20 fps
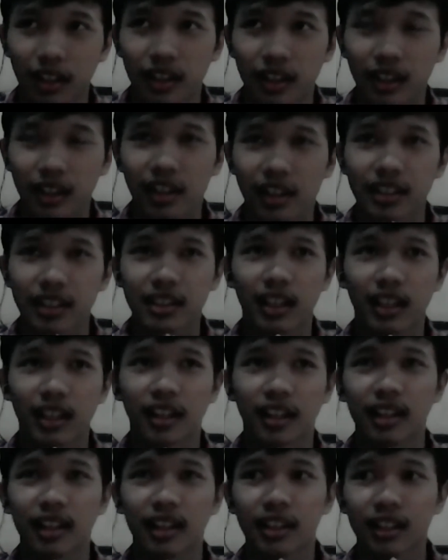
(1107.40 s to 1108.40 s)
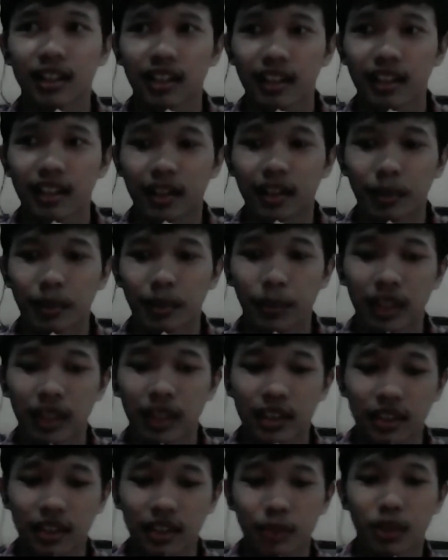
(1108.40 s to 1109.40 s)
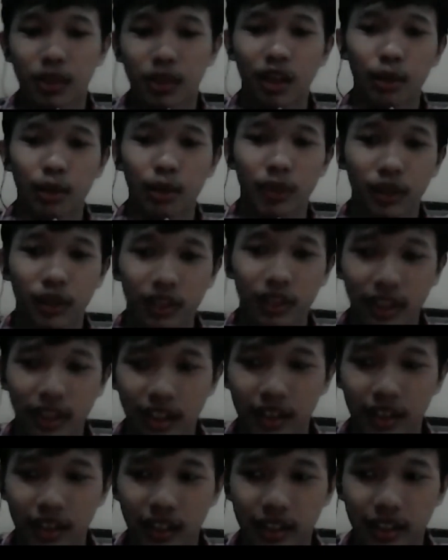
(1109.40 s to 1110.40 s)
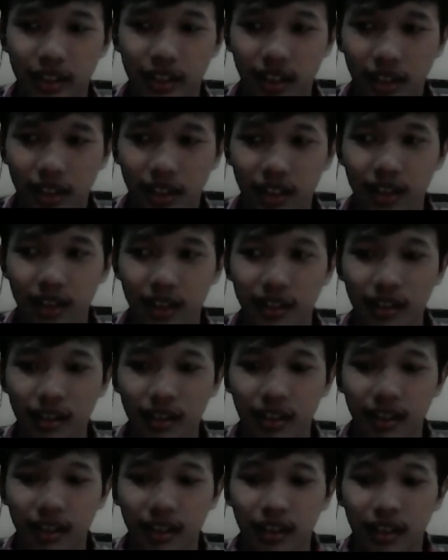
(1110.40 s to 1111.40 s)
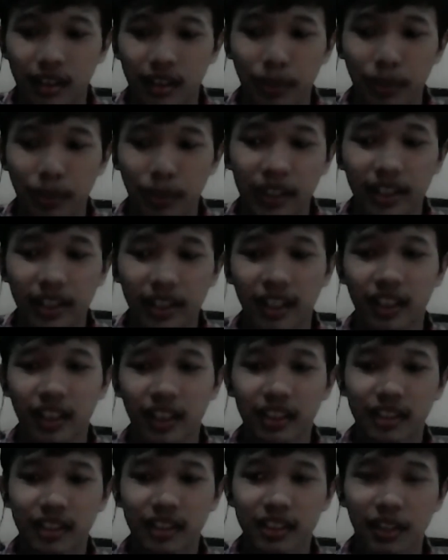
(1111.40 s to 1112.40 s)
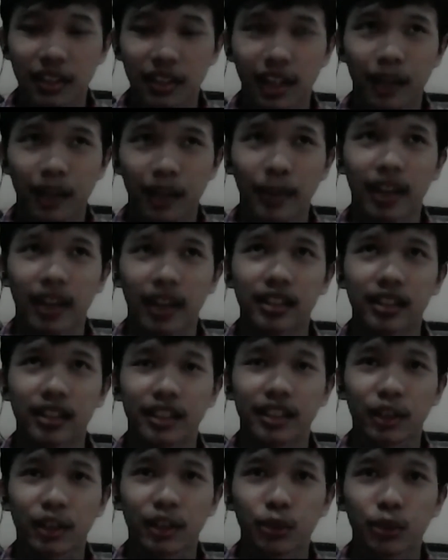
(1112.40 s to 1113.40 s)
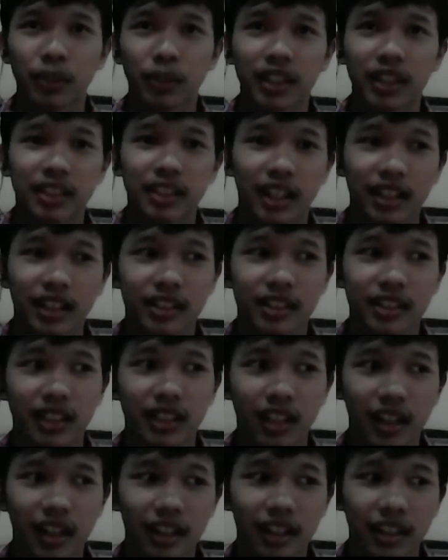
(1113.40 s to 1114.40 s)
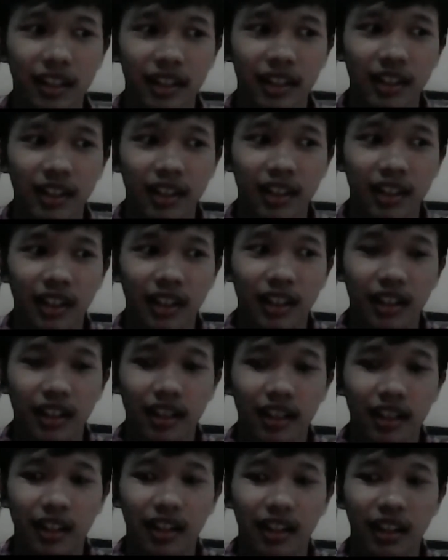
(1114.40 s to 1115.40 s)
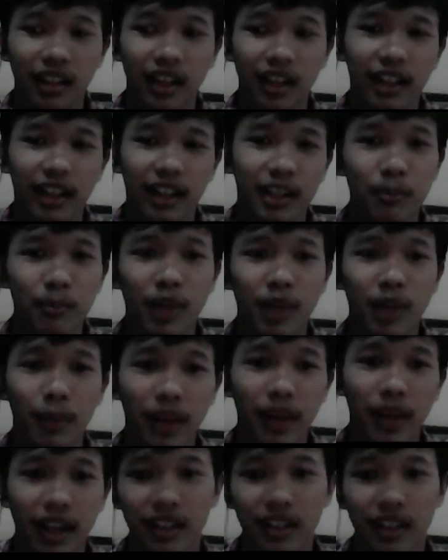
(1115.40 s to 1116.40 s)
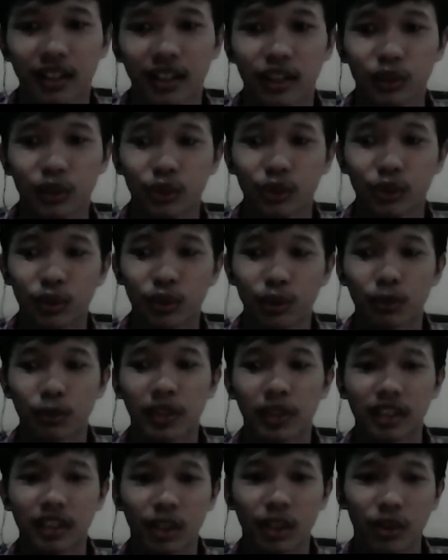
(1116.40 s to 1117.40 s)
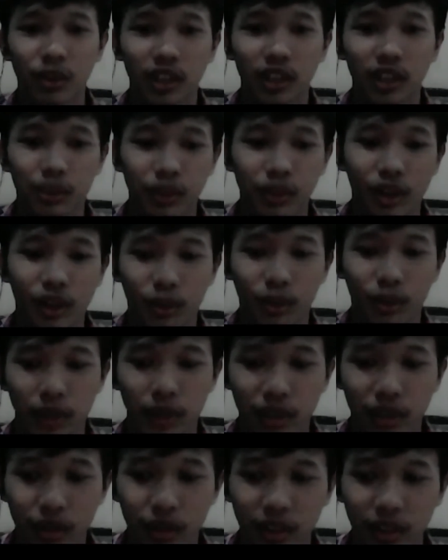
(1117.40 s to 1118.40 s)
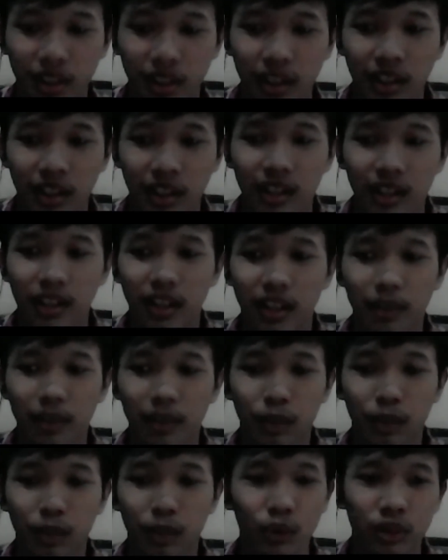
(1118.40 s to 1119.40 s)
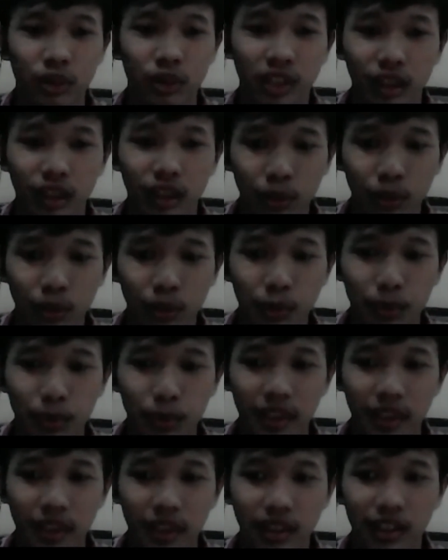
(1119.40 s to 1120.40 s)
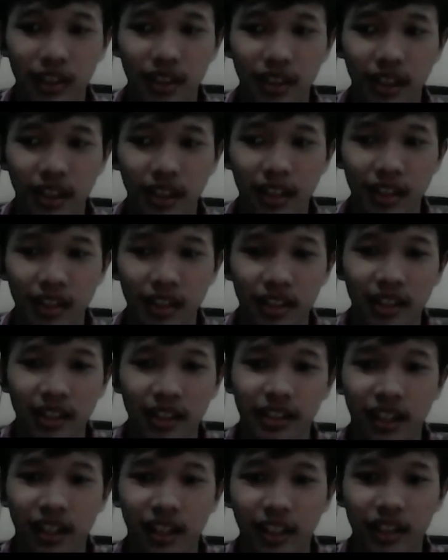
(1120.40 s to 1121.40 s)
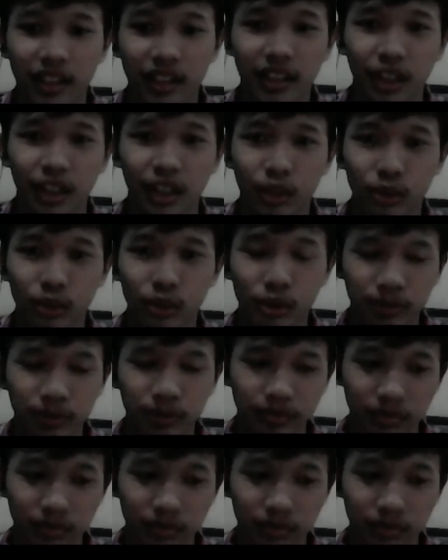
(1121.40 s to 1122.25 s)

kan sekarang pada saat bulan Ramadan kan kita banyak yang apa ya istilahnya itu mengejar-ngejar uh, khatam berapa kali gitu untuk yeah. Iya. di bulan Ramadan. Nah, menurut Ustadz itu lebih baik kita targetnya itu